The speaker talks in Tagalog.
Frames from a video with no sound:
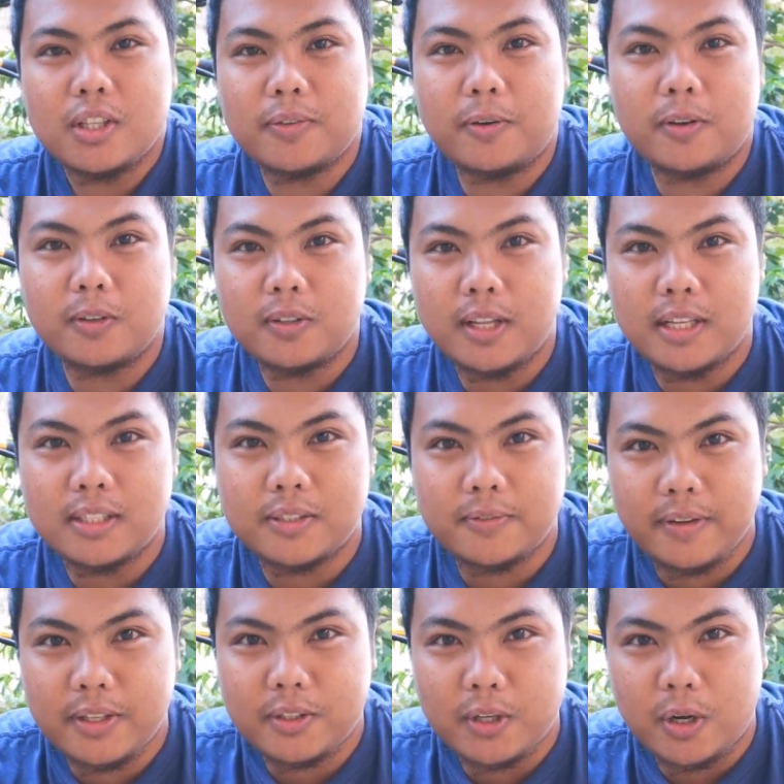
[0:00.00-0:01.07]
So for today's
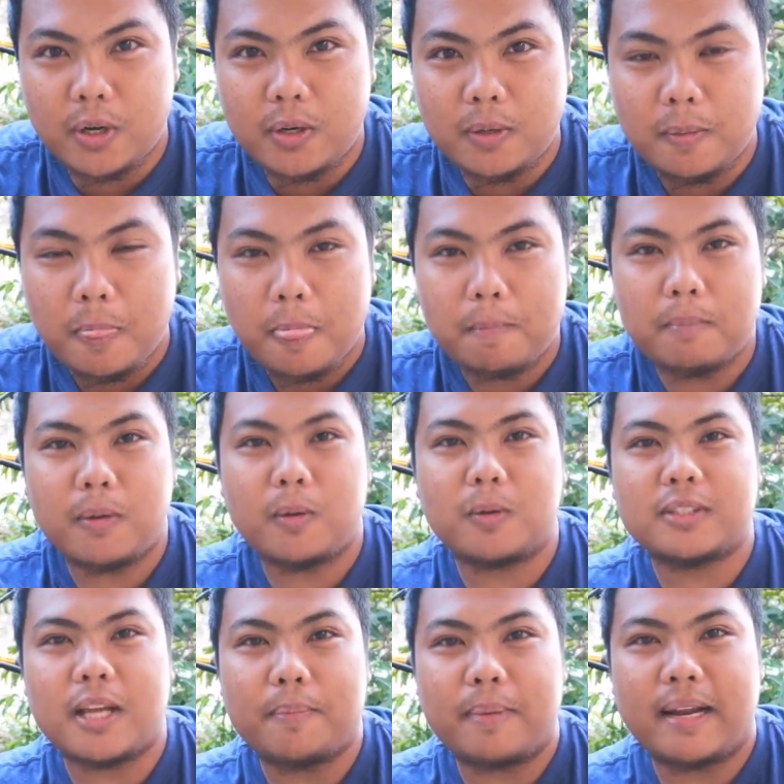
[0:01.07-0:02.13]
video,
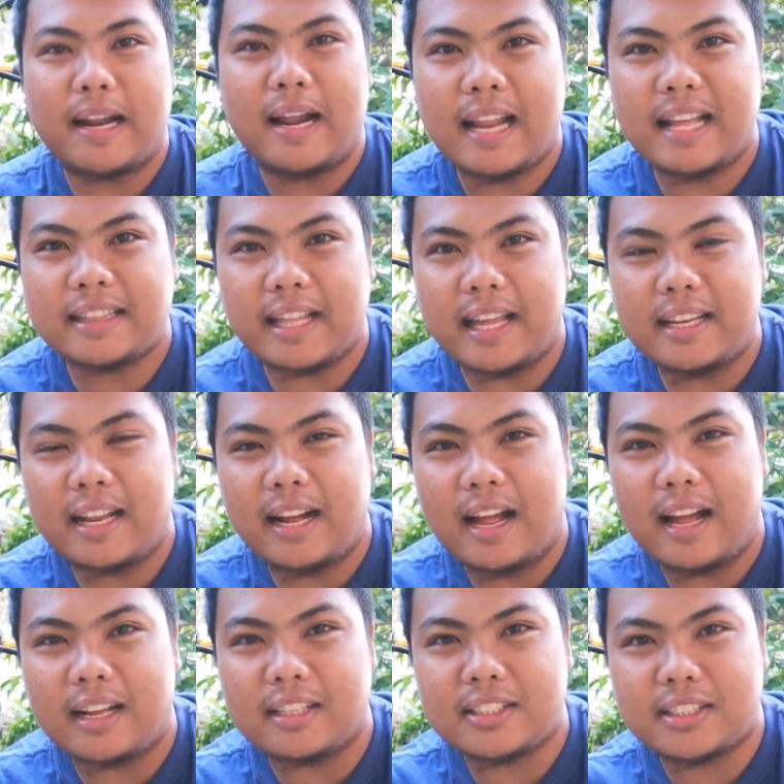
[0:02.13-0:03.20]
pag-uusapan natin ang
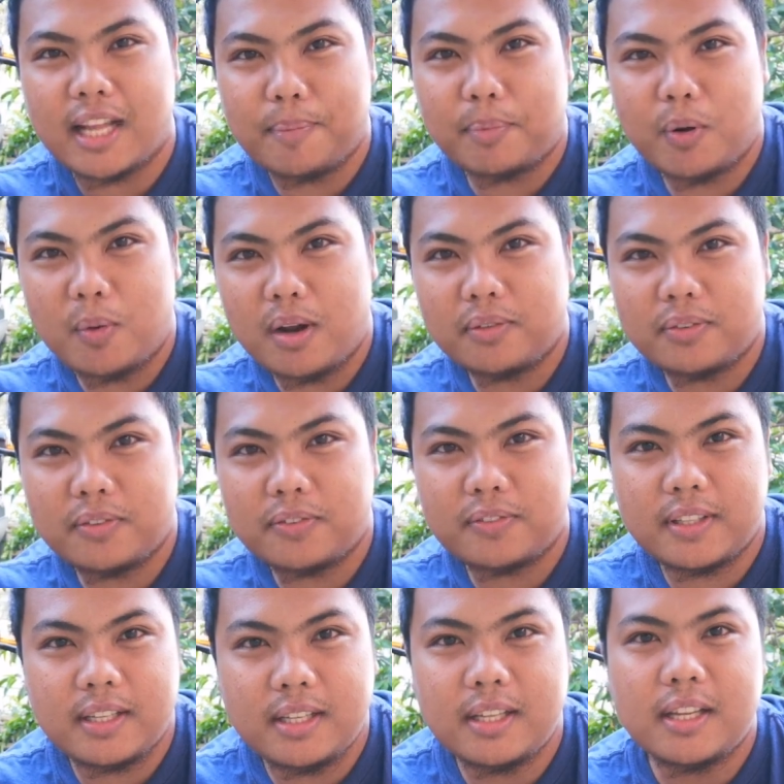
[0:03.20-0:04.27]
aking Sniper
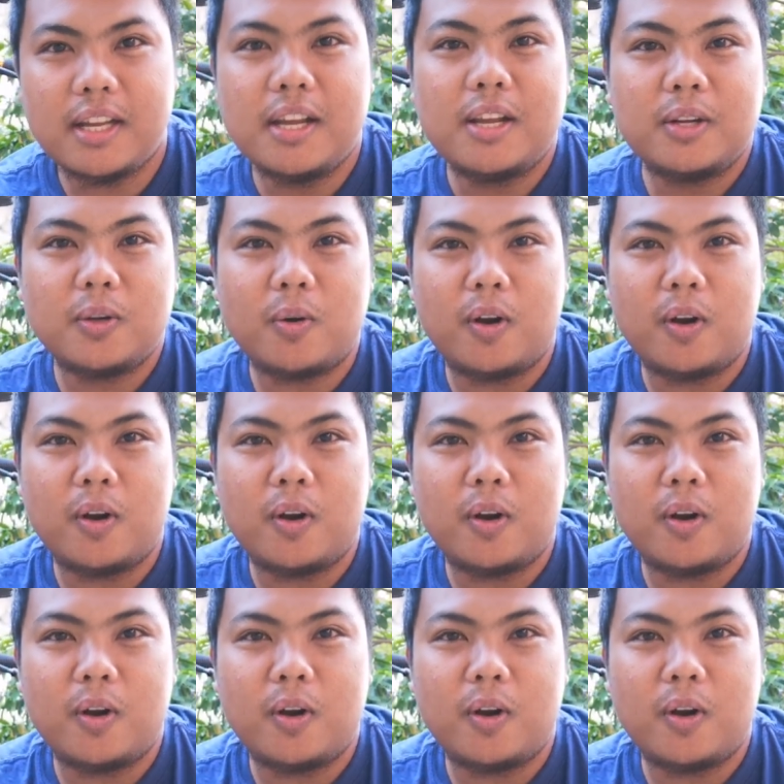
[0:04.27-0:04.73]
150,